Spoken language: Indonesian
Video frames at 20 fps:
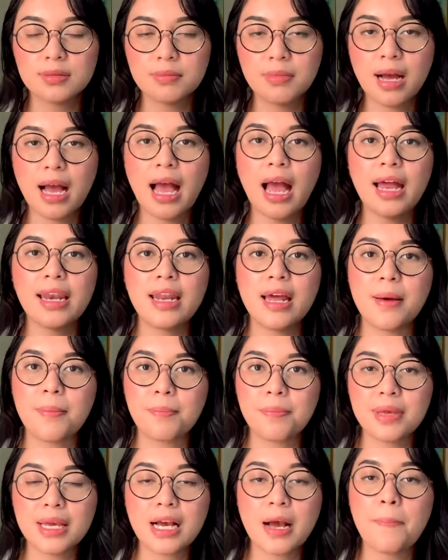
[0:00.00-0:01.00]

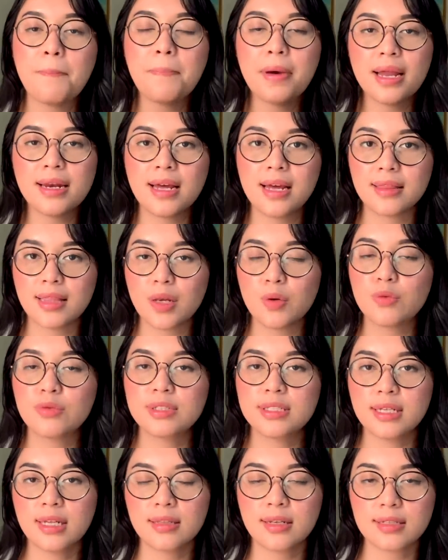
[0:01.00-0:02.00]
menghadapi kepadatan
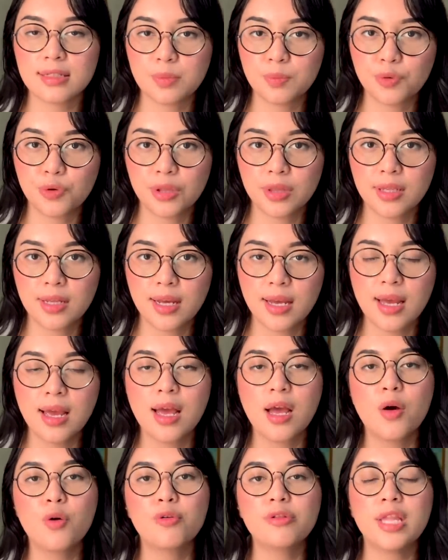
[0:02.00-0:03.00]
ujian tersebut.
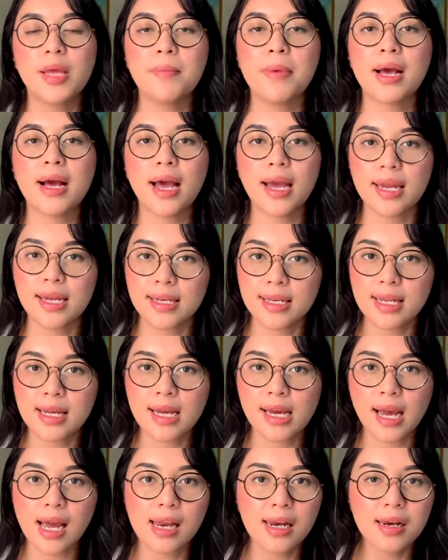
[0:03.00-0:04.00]
UTBK
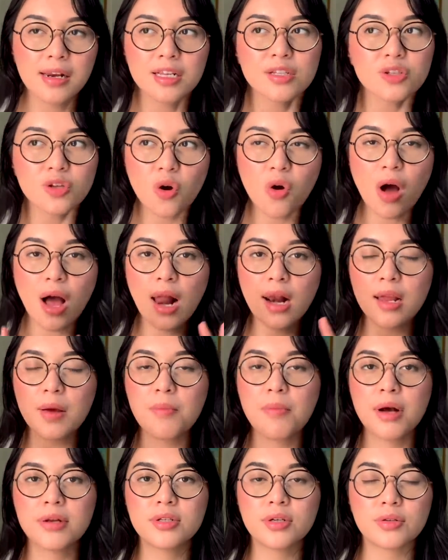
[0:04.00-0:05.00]
ini kan
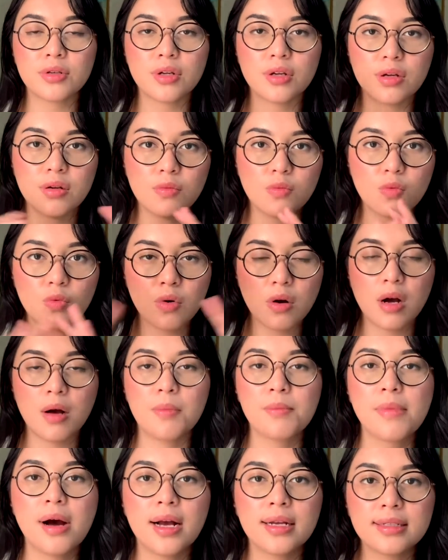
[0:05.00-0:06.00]
soalnya banyak nih,
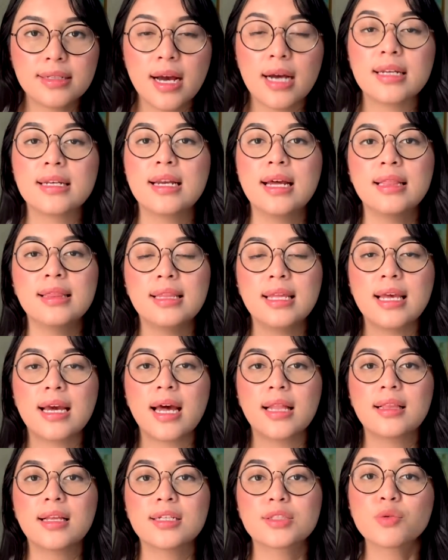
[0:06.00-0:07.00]
wah banyak dan
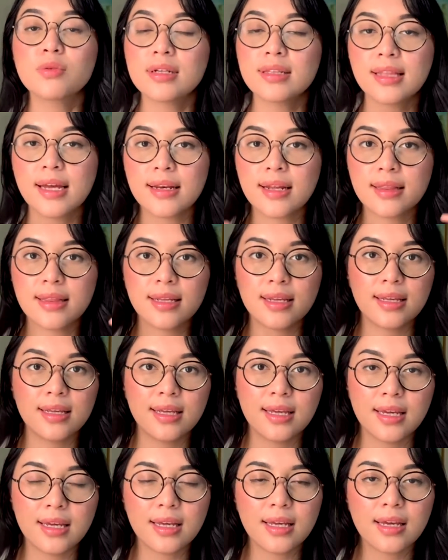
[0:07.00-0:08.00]
tingkat kesulitannya
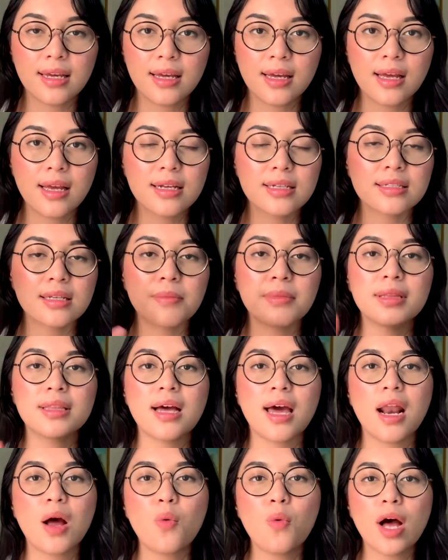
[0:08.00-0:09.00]
tinggi.
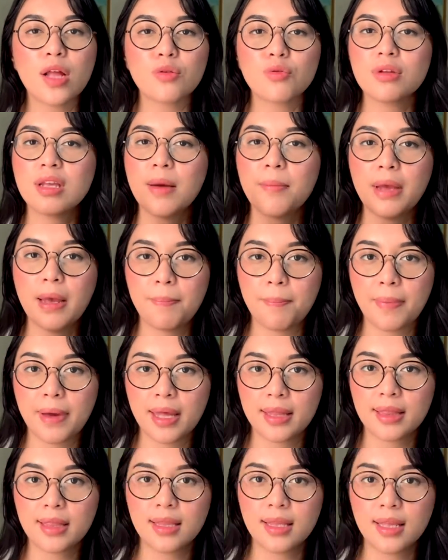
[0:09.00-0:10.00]
Sementara waktunya
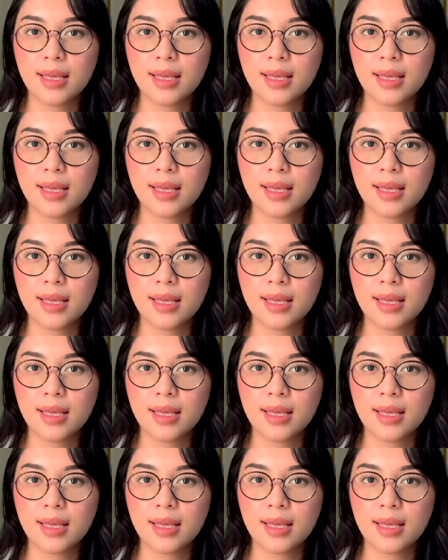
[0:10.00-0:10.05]
mepet.